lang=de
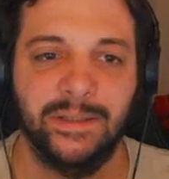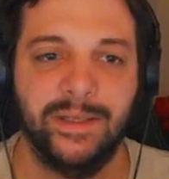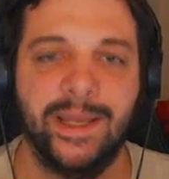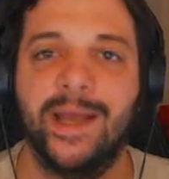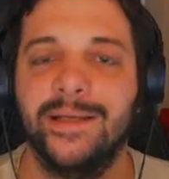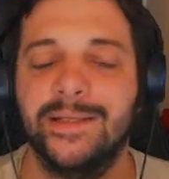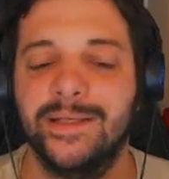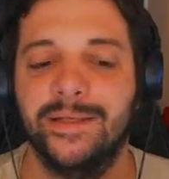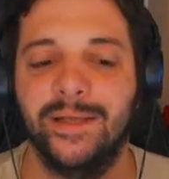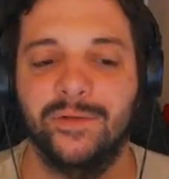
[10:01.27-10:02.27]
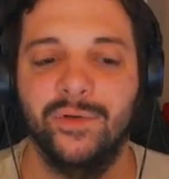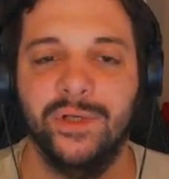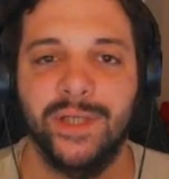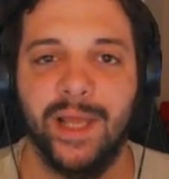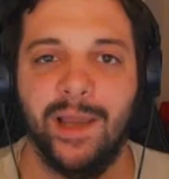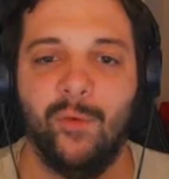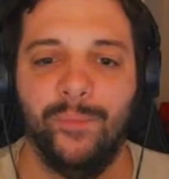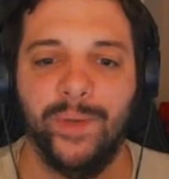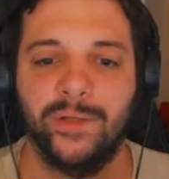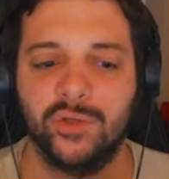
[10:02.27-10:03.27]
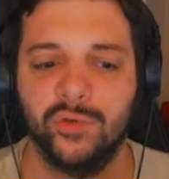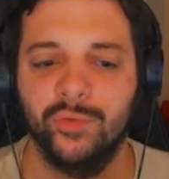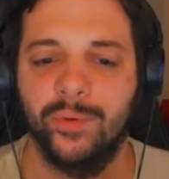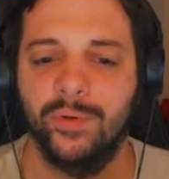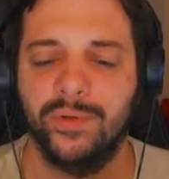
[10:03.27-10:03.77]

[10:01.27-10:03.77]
der kann es sich natürlich erlauben. Der hat schon über